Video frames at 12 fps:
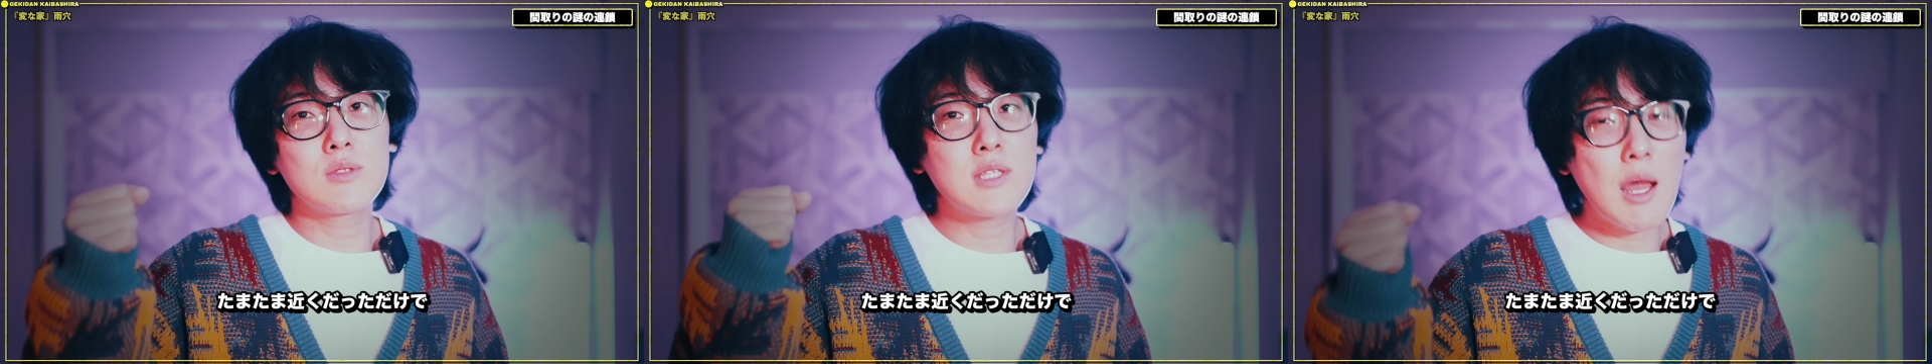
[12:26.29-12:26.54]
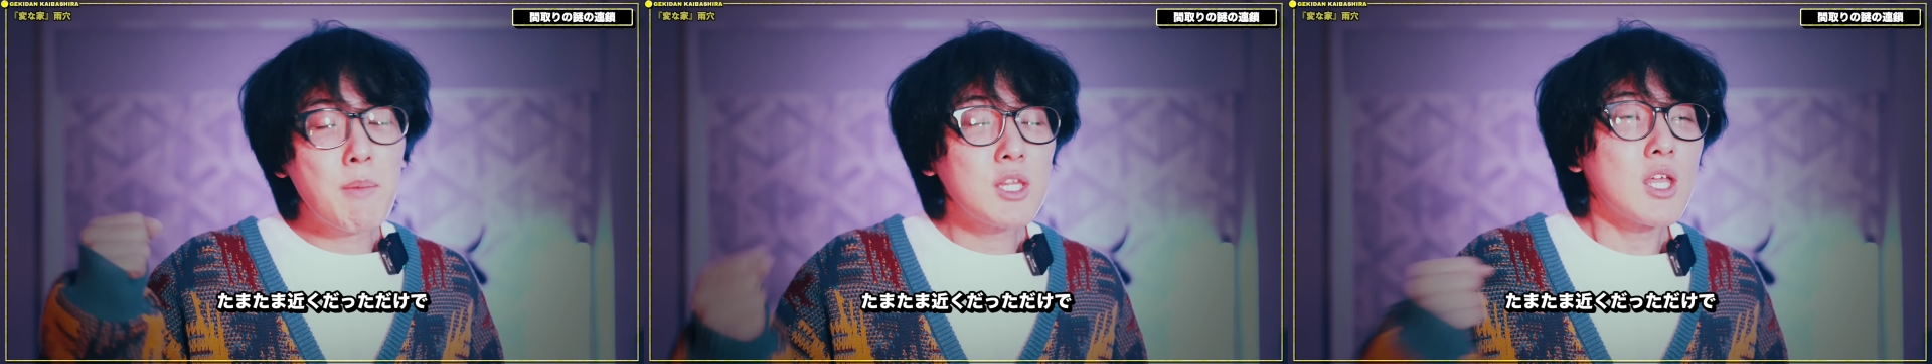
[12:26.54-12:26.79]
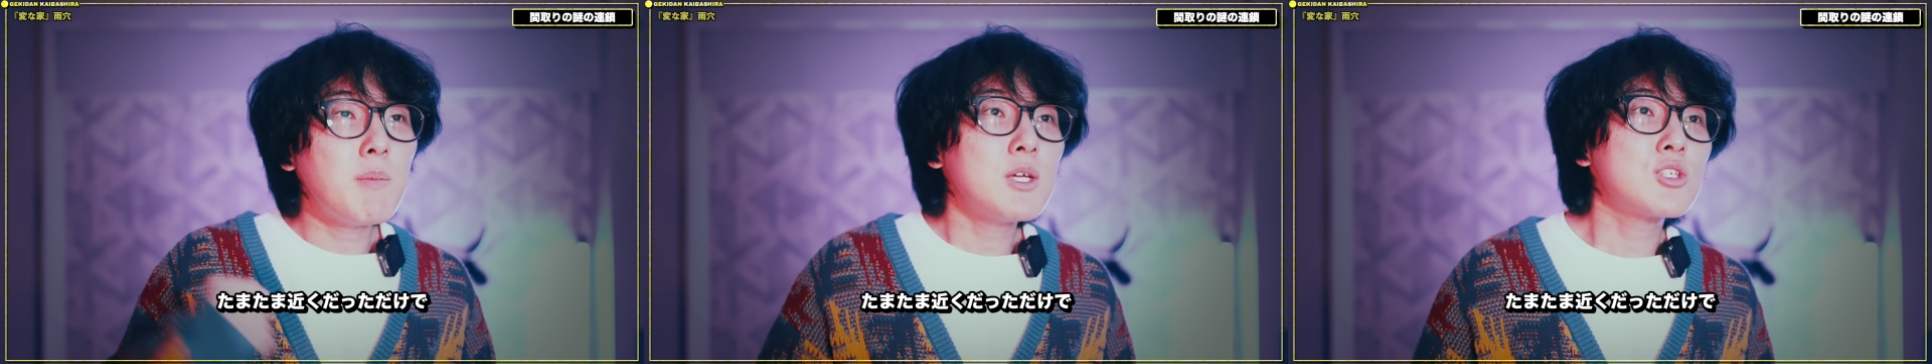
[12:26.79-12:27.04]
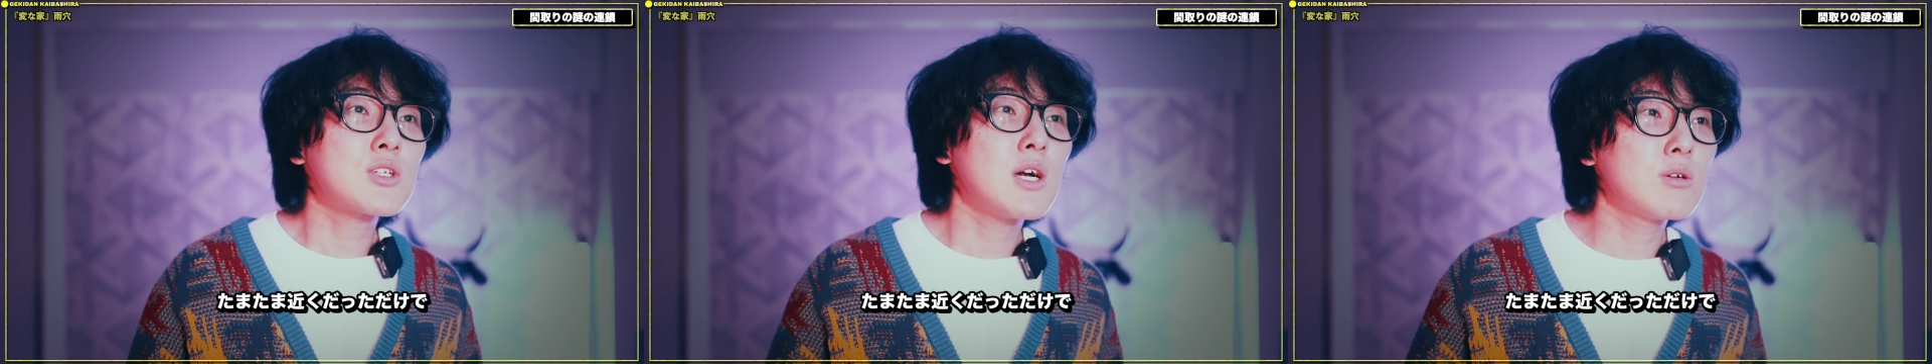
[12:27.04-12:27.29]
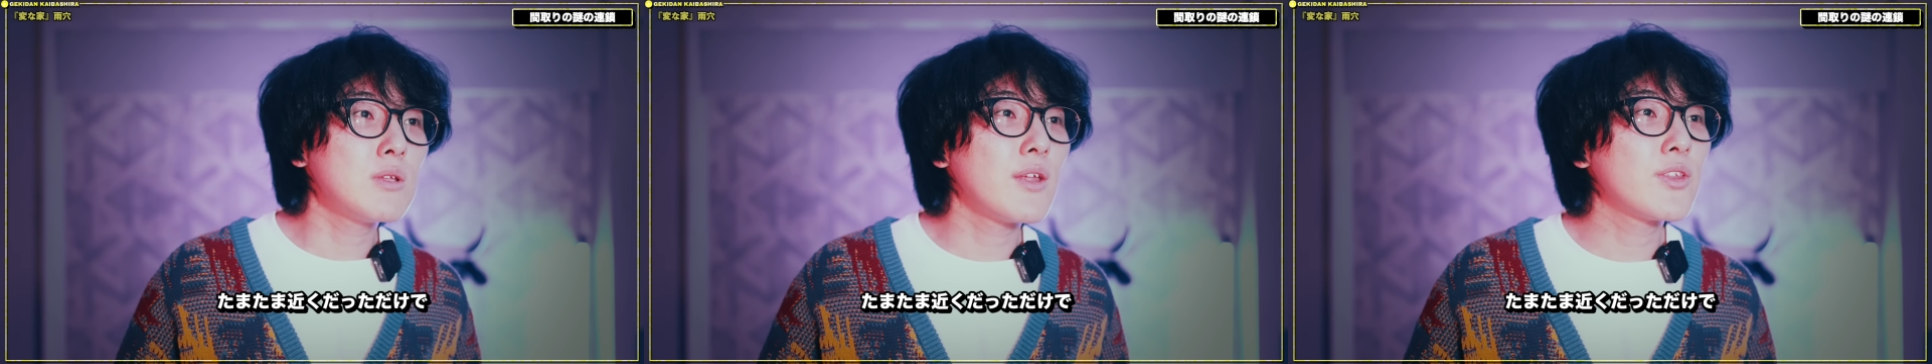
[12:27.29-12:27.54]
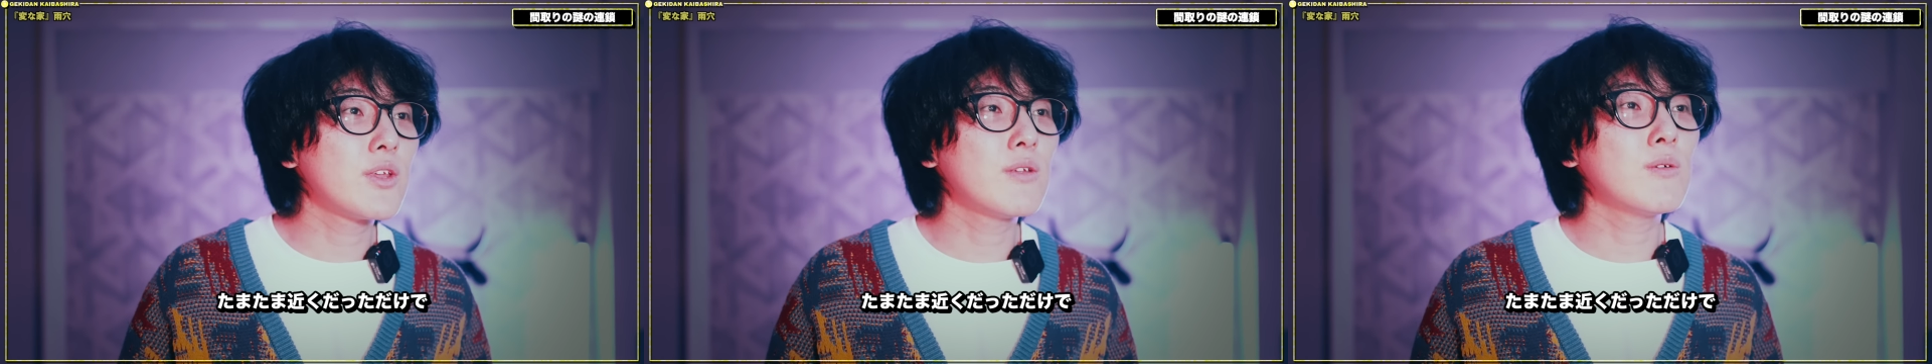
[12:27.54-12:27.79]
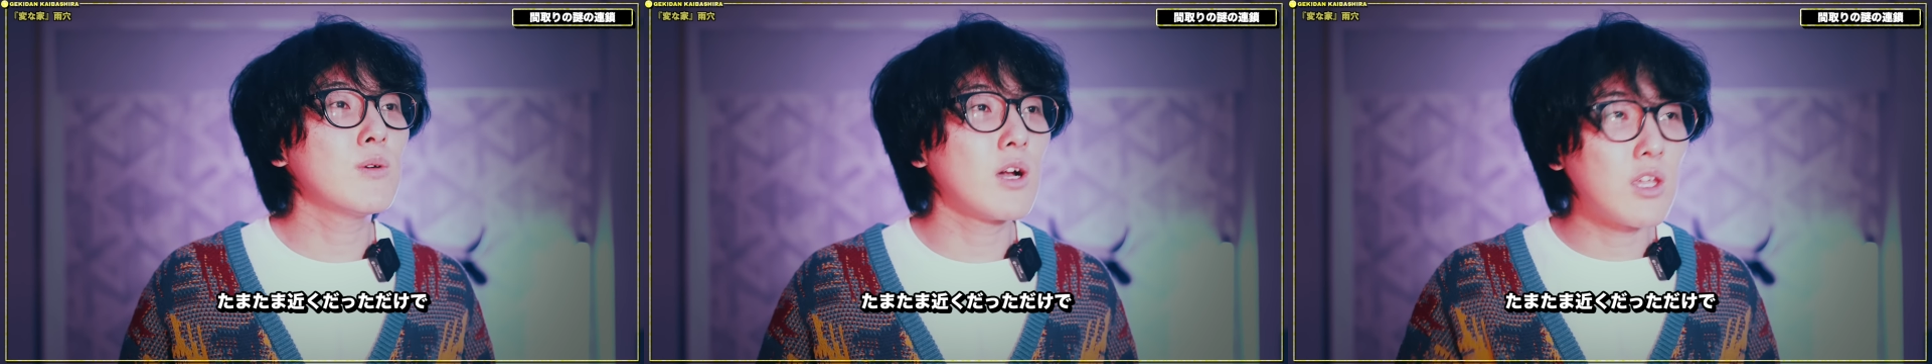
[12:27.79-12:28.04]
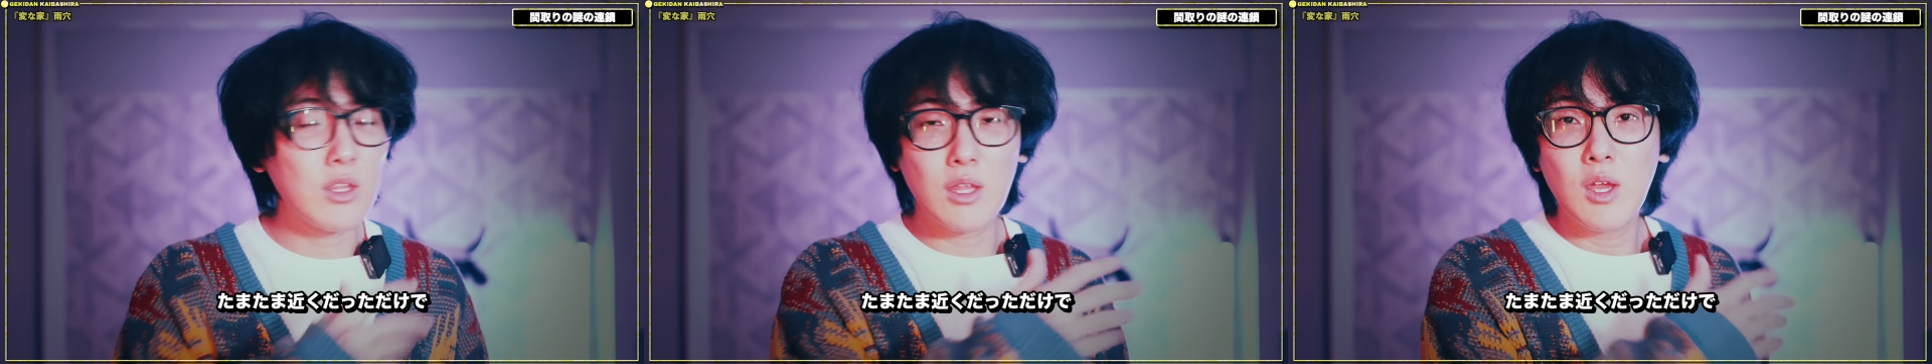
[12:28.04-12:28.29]
たまたま近くだった
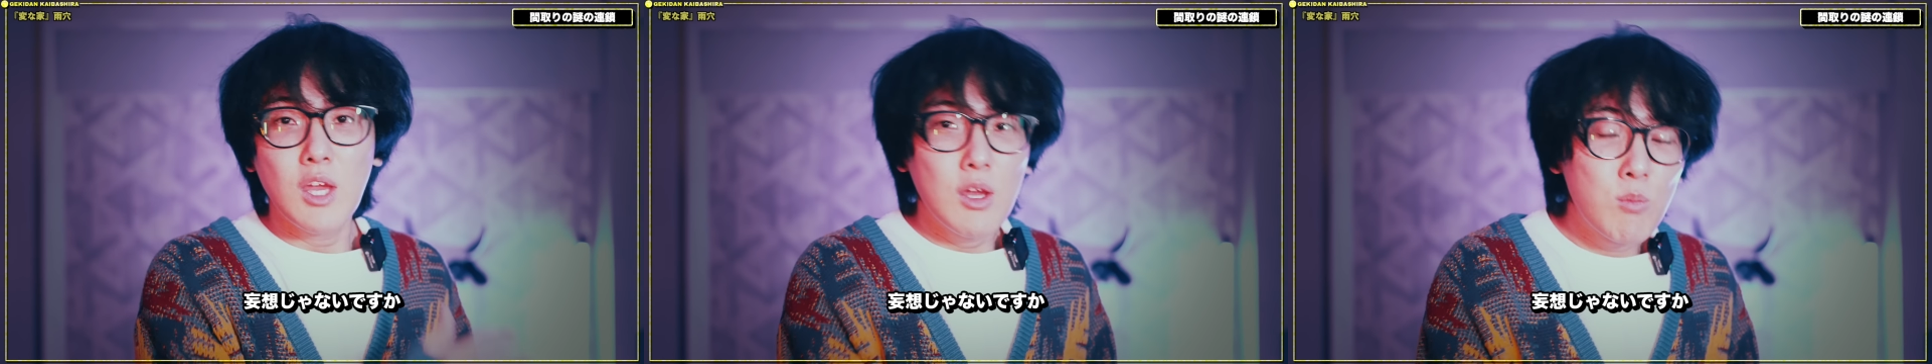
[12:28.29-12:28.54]
わけで、